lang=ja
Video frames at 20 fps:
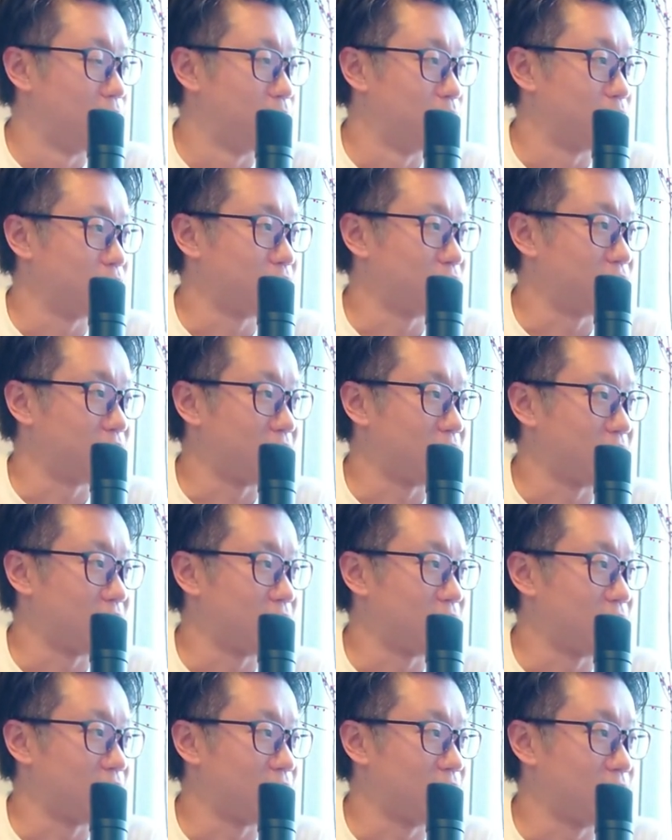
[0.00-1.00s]
もうちょっとや
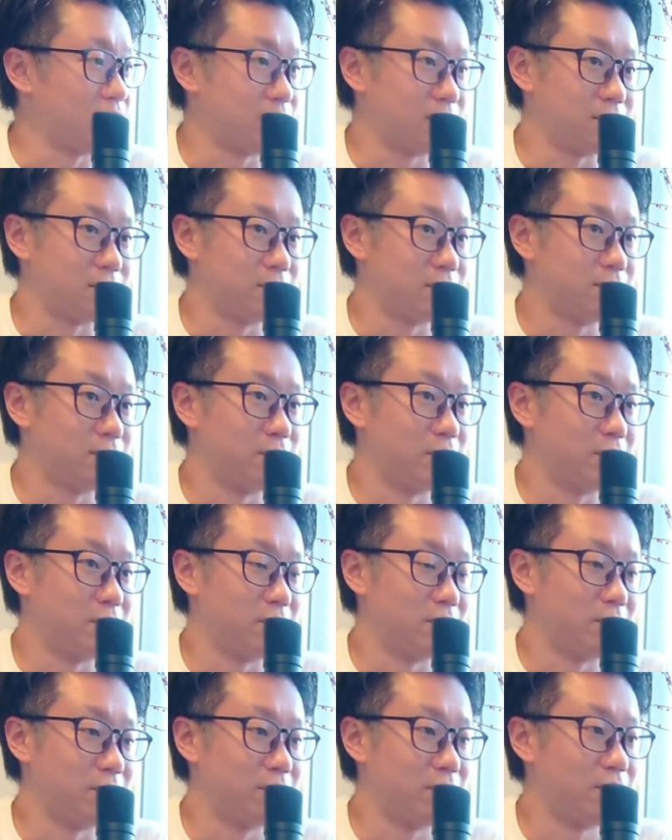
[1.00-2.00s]
りがいがあるも
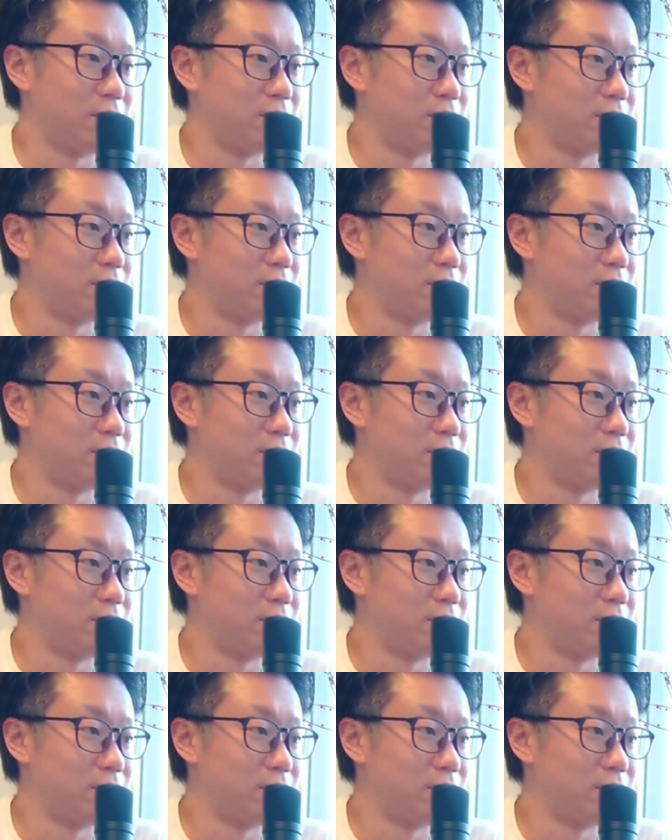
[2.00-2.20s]
の